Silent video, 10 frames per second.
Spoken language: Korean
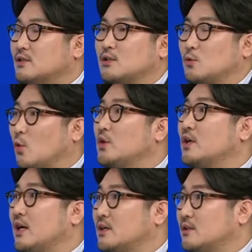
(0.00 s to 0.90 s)
그리고
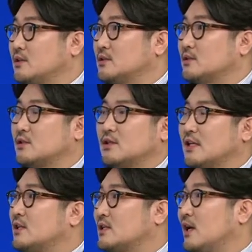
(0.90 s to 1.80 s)
놀이가 있는 그런
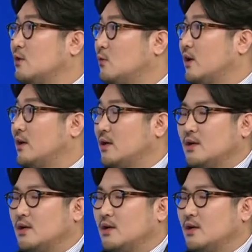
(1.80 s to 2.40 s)
일탈과